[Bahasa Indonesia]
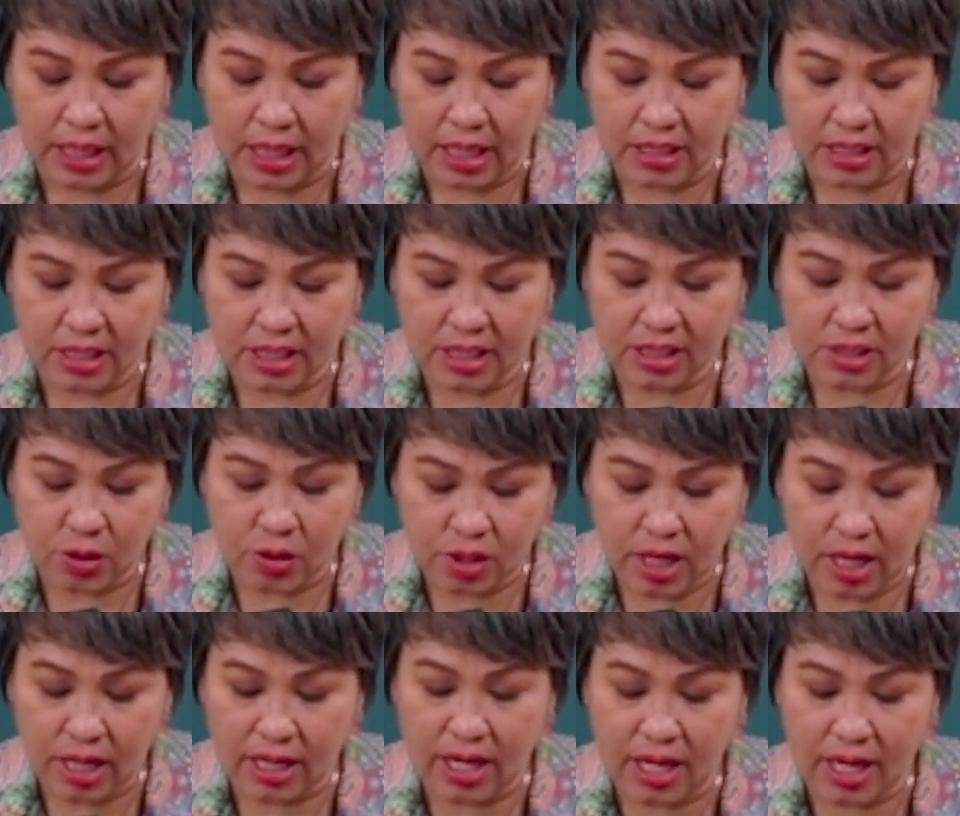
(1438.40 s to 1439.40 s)
Ya, jadi
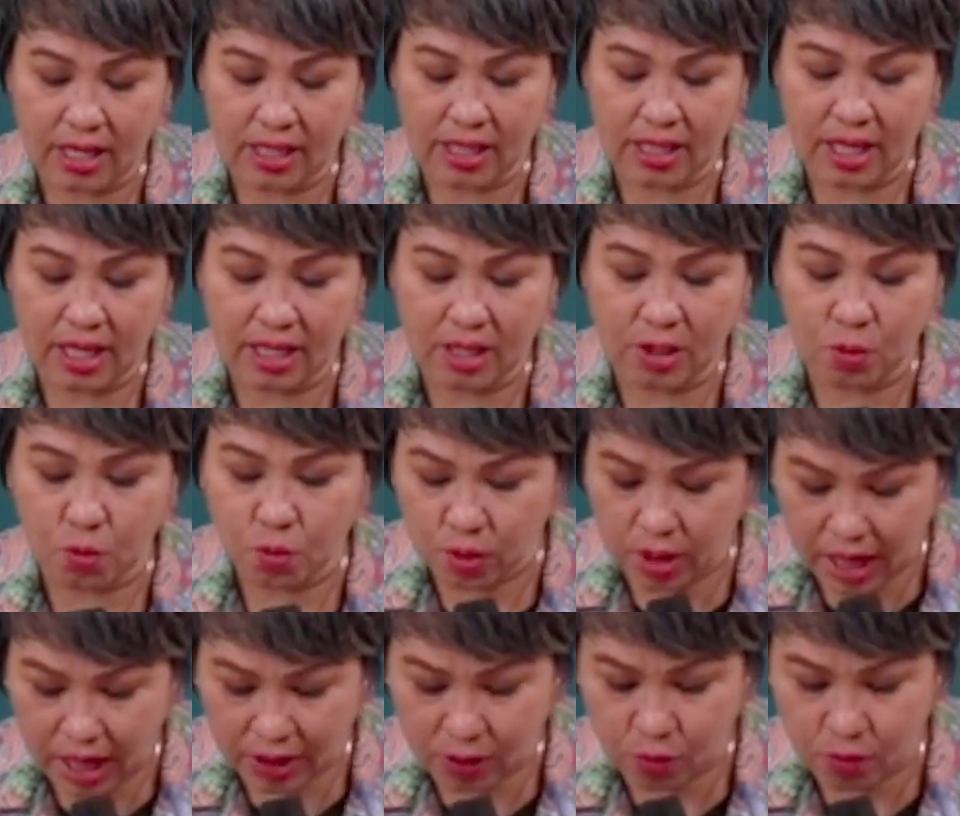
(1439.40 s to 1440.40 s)
saudara ya
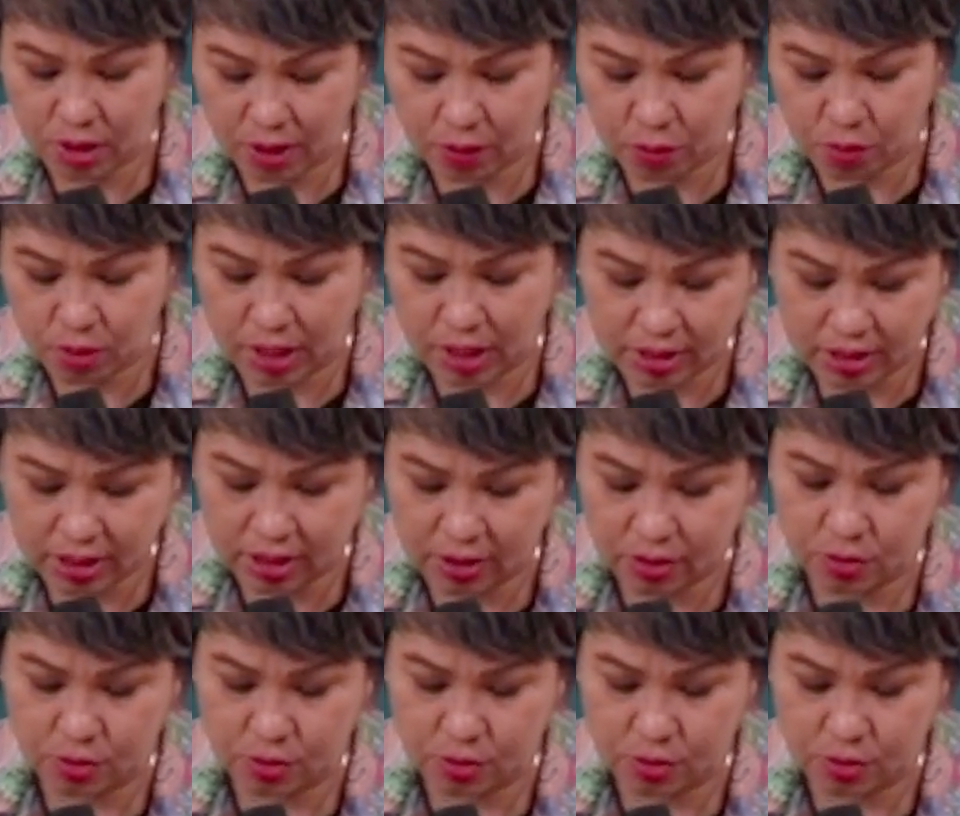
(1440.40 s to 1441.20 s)
diulang-ulang-ulang